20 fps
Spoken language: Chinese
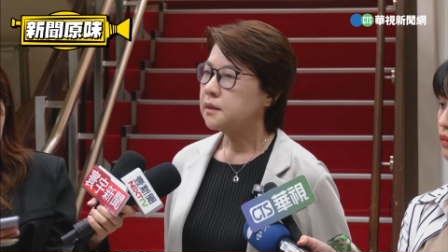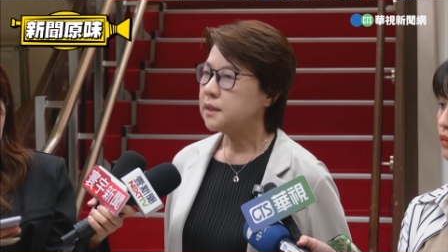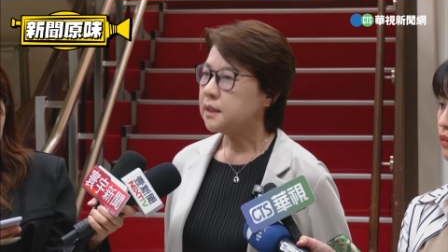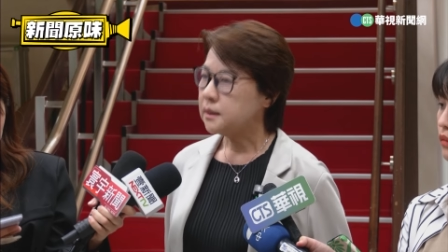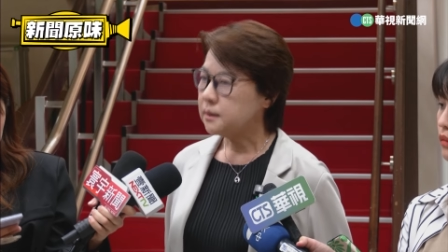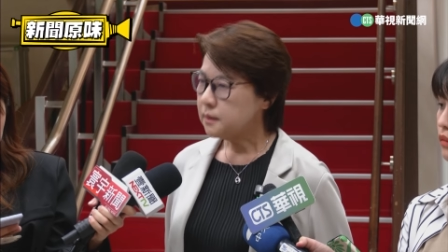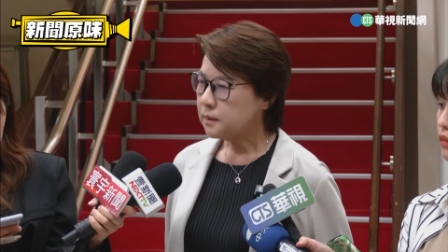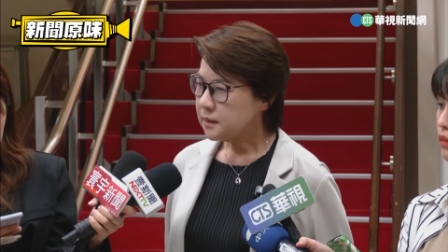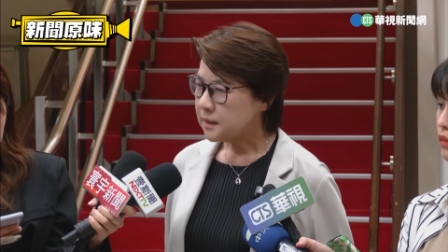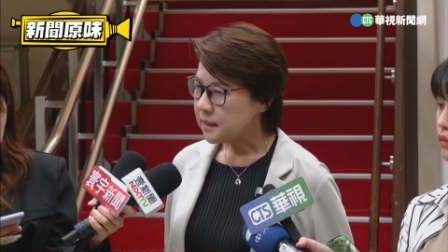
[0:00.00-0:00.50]
底
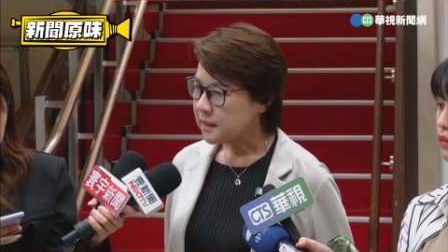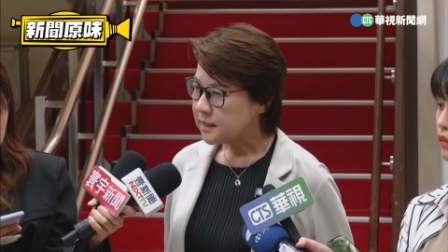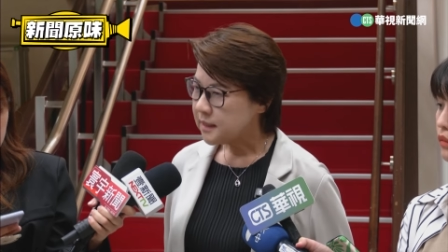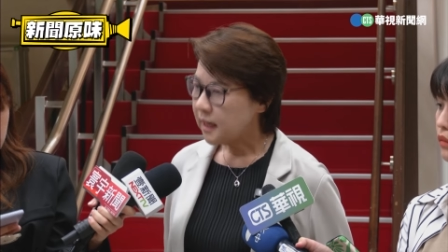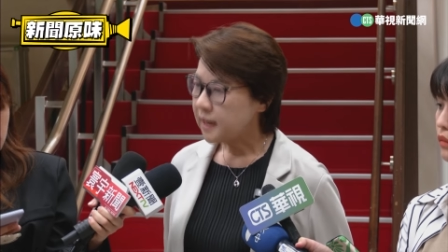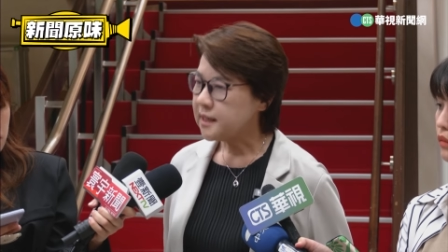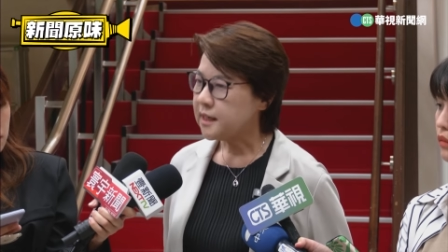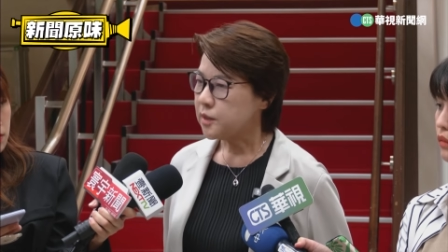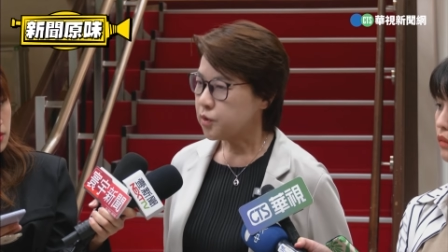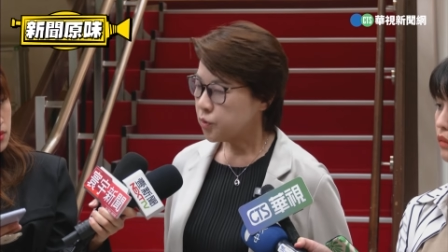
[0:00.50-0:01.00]
底
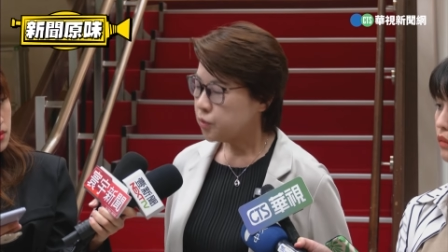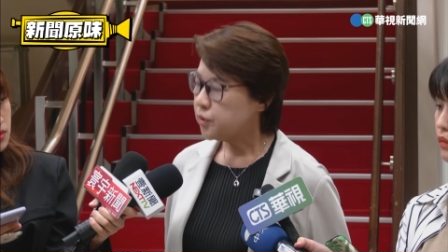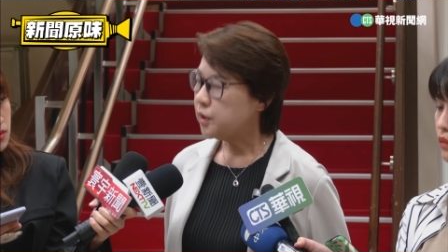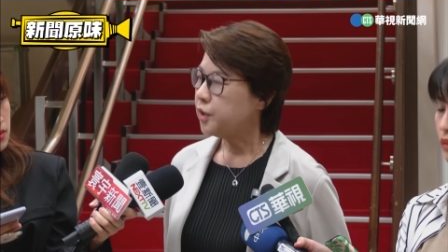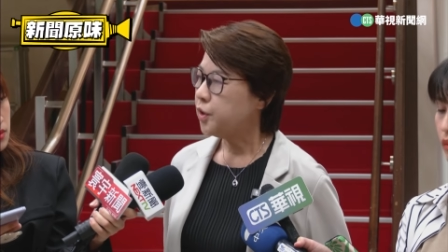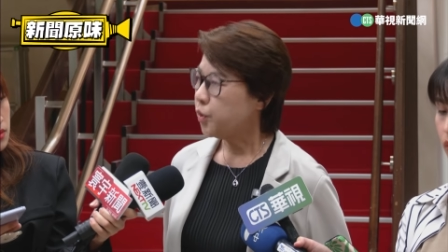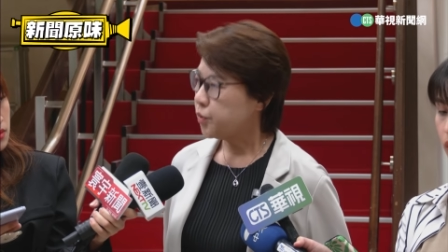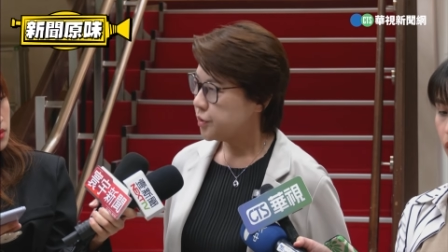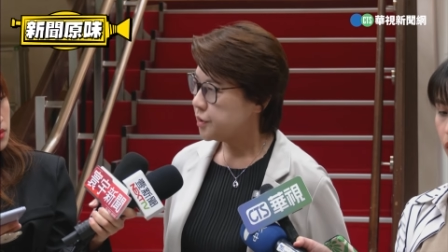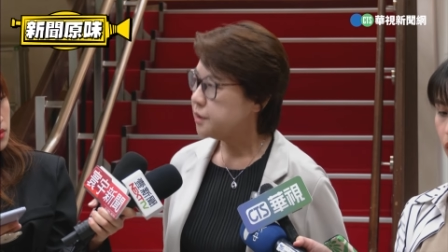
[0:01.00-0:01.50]
价也出了
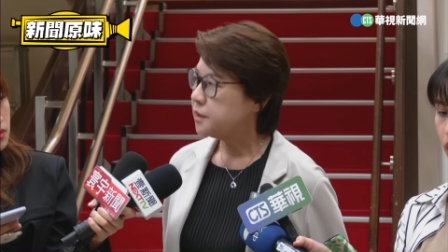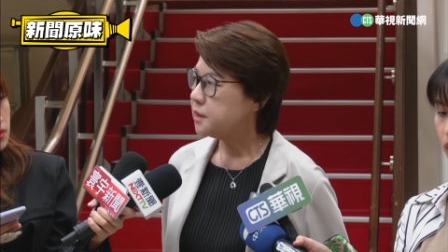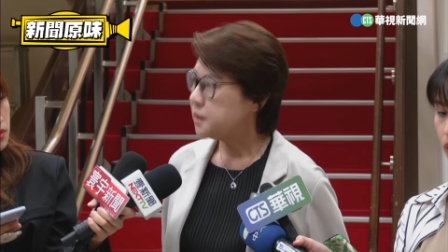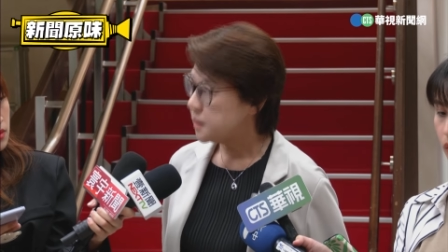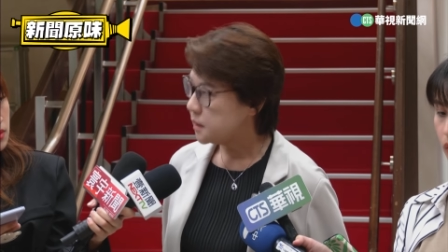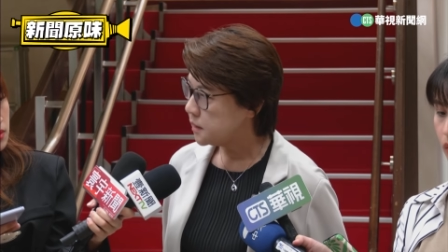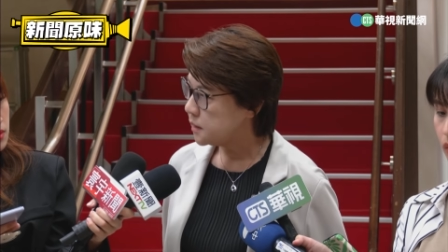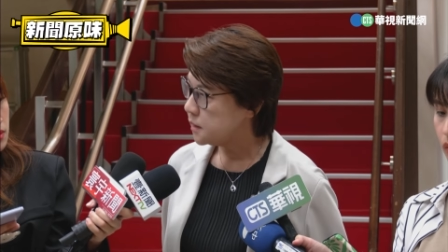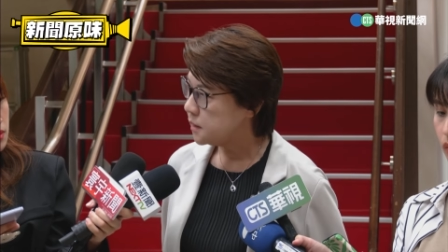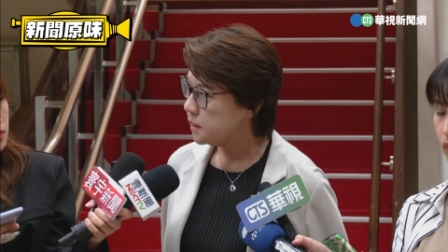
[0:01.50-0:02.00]
六十几
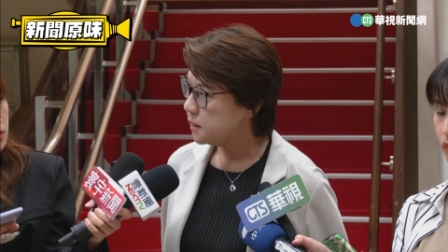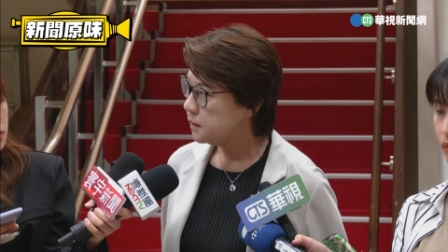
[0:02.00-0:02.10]
亿，